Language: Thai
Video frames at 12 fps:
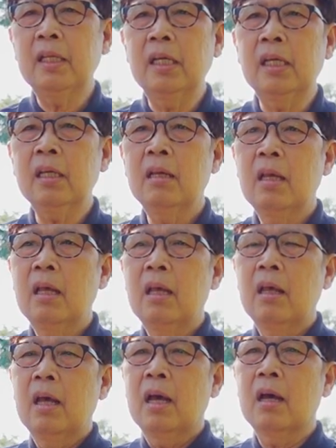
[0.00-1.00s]
ยถึง
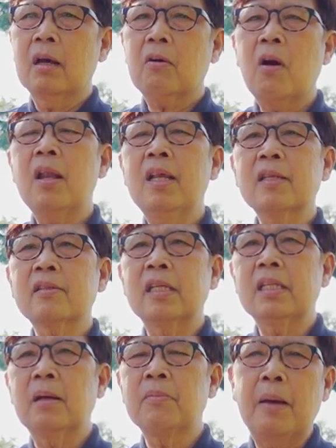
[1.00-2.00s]
ก้อนเลือดสี
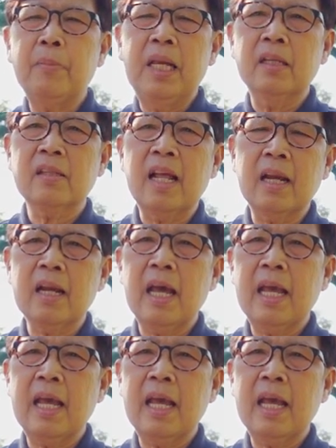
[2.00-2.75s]
ดำๆมีลักษณะค